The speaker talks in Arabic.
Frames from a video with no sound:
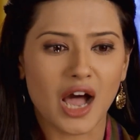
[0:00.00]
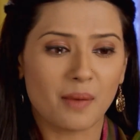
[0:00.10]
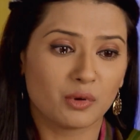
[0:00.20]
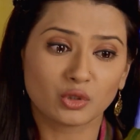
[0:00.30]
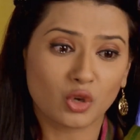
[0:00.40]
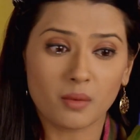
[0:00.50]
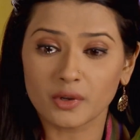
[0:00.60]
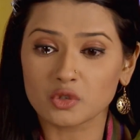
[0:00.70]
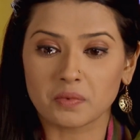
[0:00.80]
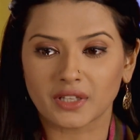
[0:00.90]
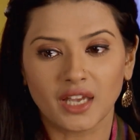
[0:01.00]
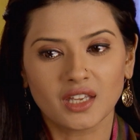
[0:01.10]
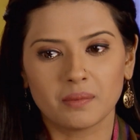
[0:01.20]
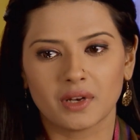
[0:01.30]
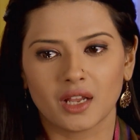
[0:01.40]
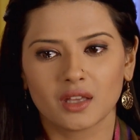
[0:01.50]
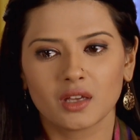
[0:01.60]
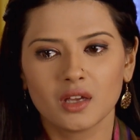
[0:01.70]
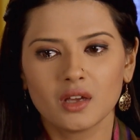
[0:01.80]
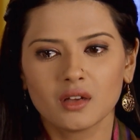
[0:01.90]
مو علاقة أشخاص عاديين
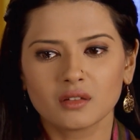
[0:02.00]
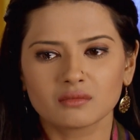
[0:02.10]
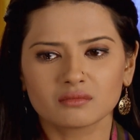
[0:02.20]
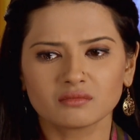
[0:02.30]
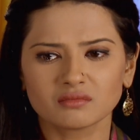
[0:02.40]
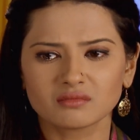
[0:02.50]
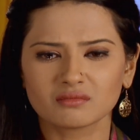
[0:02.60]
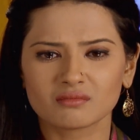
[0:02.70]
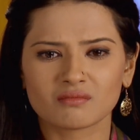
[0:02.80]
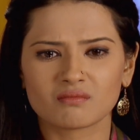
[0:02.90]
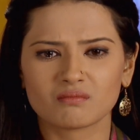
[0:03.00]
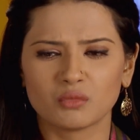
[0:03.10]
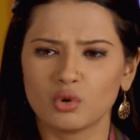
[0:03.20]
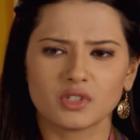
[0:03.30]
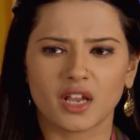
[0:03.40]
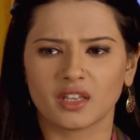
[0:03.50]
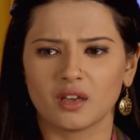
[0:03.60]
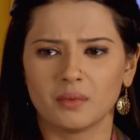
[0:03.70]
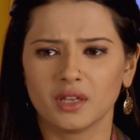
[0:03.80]
أبداً مو عاديين